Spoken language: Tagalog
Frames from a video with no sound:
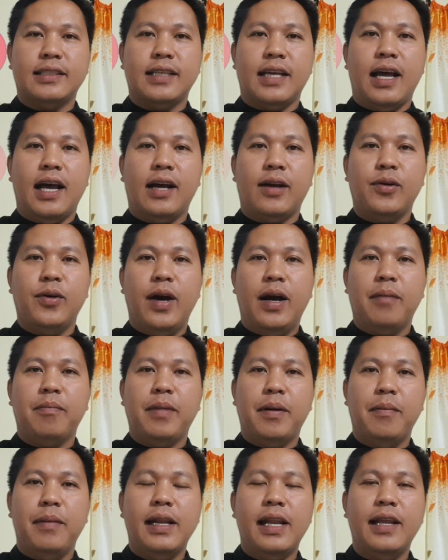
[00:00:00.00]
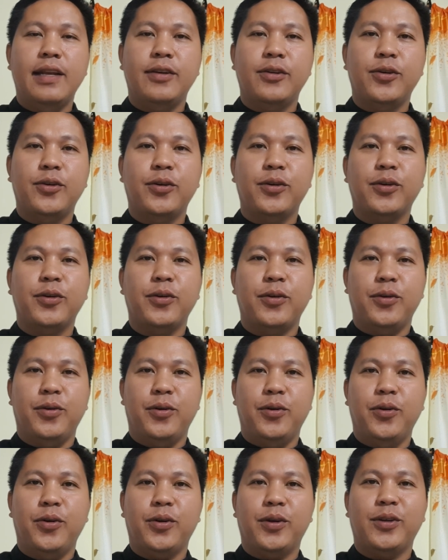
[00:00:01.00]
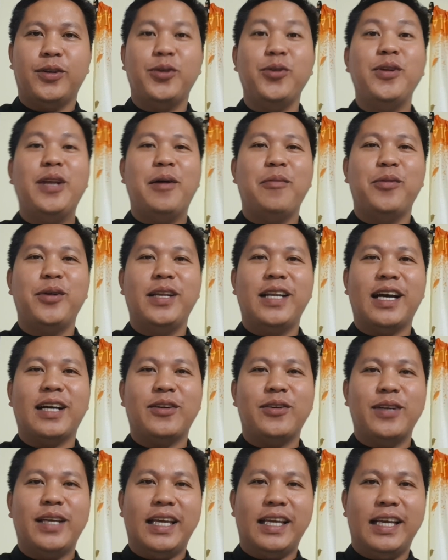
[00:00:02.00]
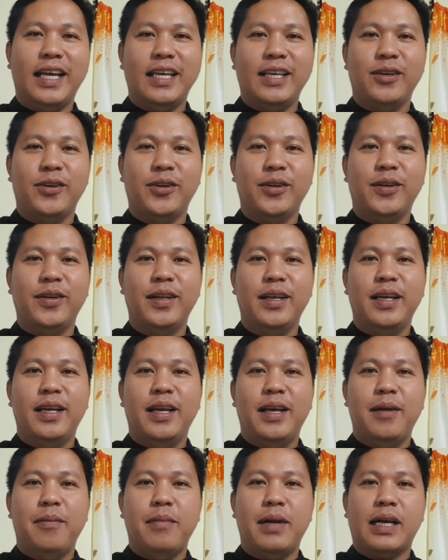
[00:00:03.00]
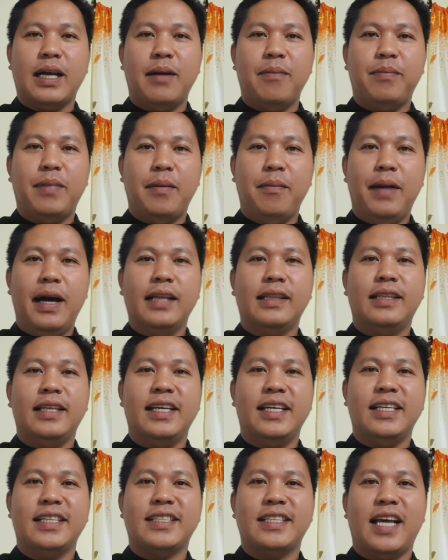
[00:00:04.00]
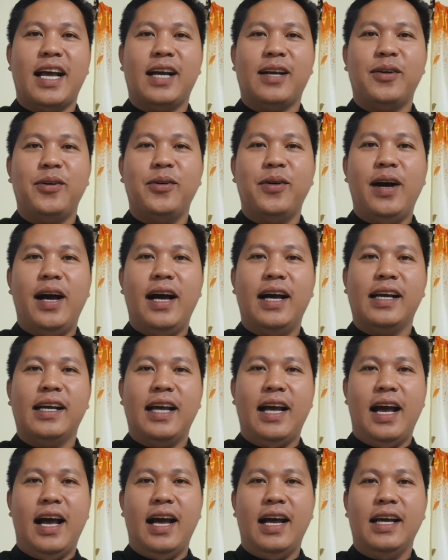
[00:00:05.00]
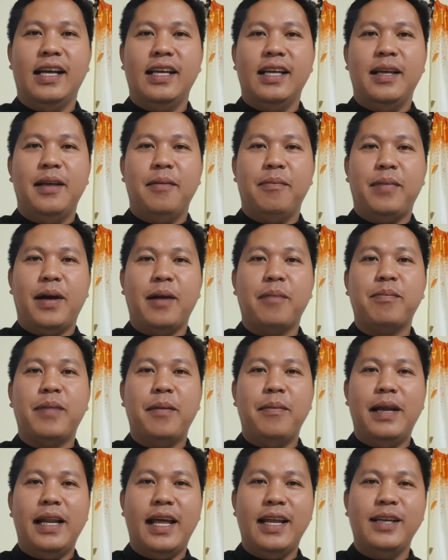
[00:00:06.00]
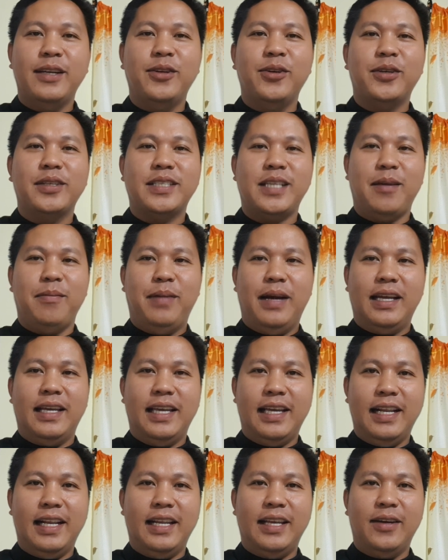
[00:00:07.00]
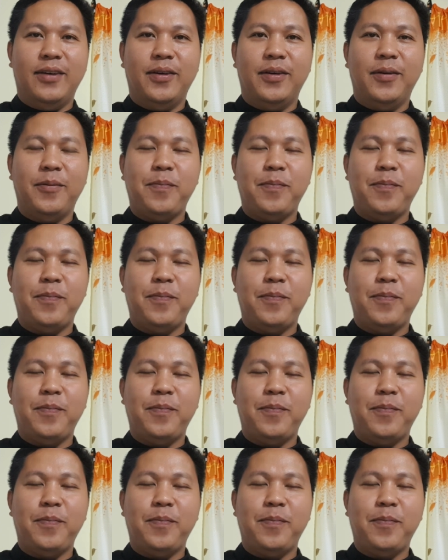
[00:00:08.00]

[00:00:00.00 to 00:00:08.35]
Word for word: sa ako ang pamalandong o tuna mo'y dakong hikayon makapamati sa ako ang uh, pagpamalandong sa Ebanghelyo.